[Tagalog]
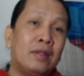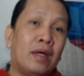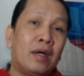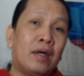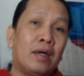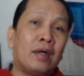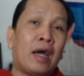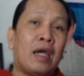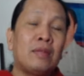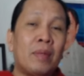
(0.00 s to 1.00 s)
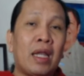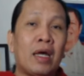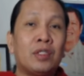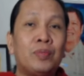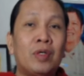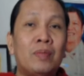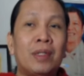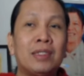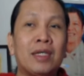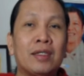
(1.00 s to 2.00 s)
na kahit malakas po ang
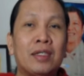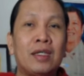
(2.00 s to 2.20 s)
bansang